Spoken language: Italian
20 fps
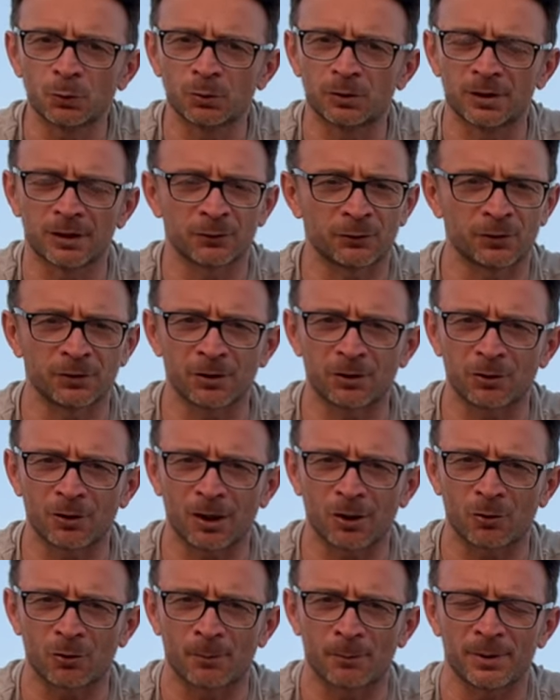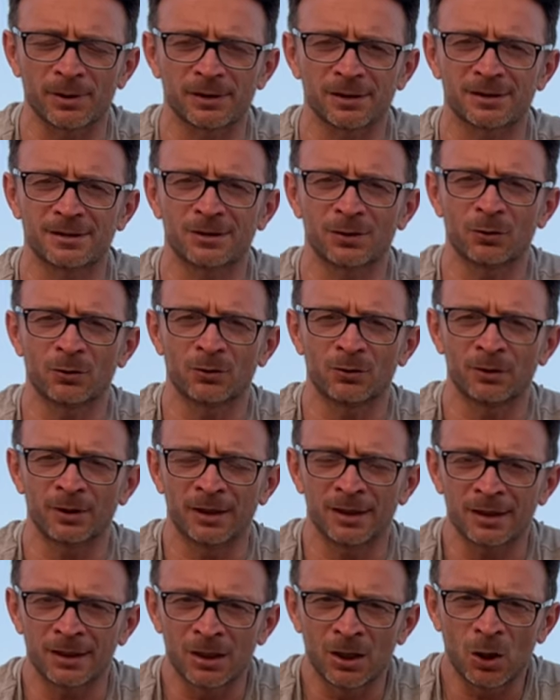ho sentito la competizione,
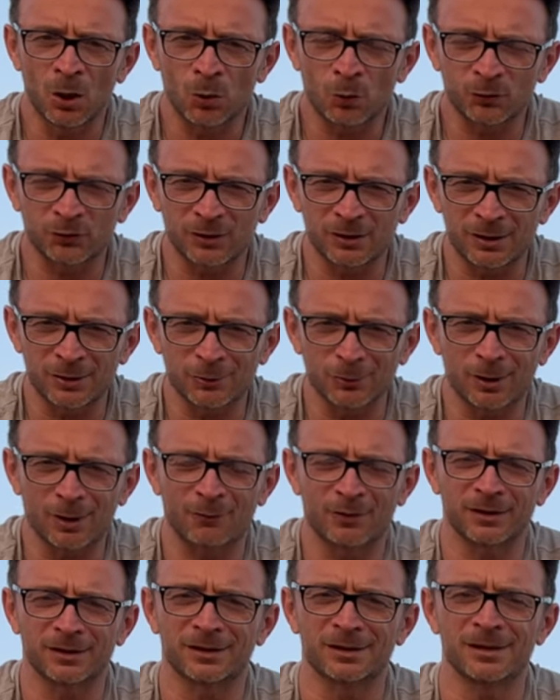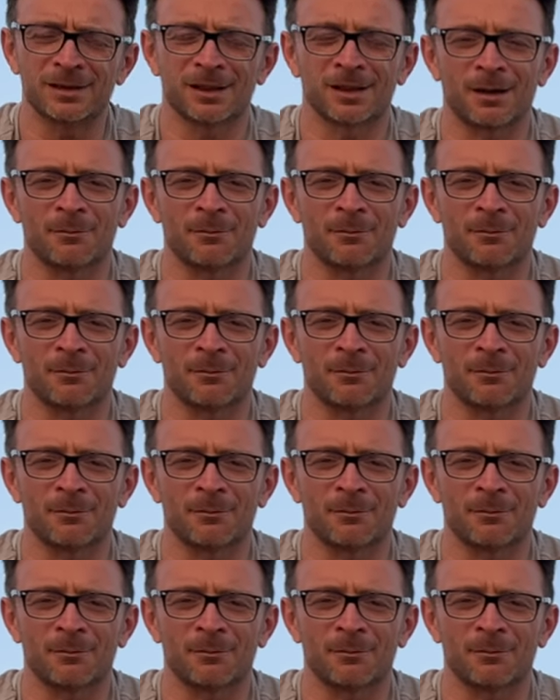ho sentito la fatica, ma